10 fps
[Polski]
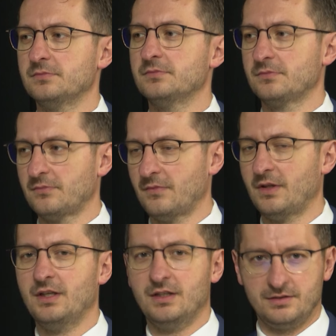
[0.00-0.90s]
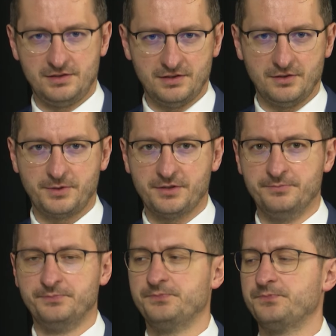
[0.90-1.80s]
Gockowskiego. Dzień dobry.
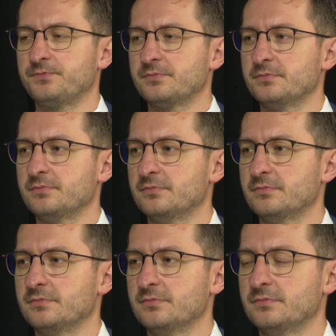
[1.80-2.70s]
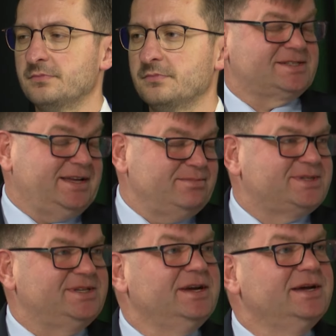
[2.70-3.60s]
Wiceprezydenta,
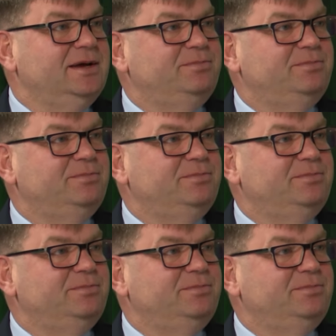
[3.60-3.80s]
zastępcę